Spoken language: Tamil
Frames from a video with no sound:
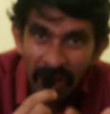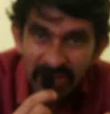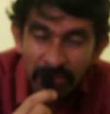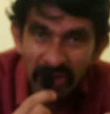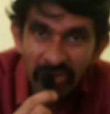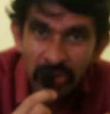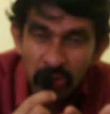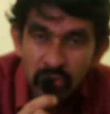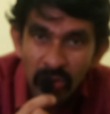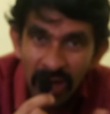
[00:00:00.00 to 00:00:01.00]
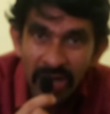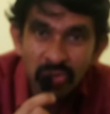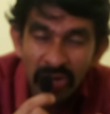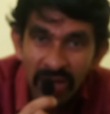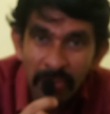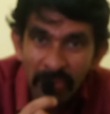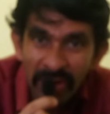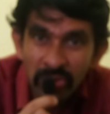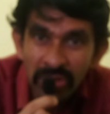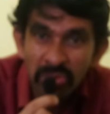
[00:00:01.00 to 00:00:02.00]
அசம்பாவிதத்தை வந்து சொன்னாங்க சொன்னதுக்கப்புறமேட்டு
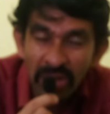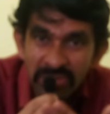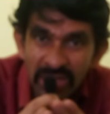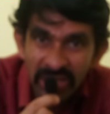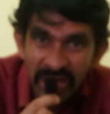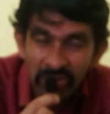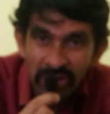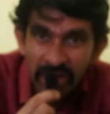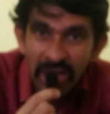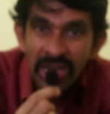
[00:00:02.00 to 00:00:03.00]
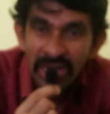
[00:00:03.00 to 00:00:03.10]
தான் வந்து முதலமைச்சருக்கு தெரிய வருது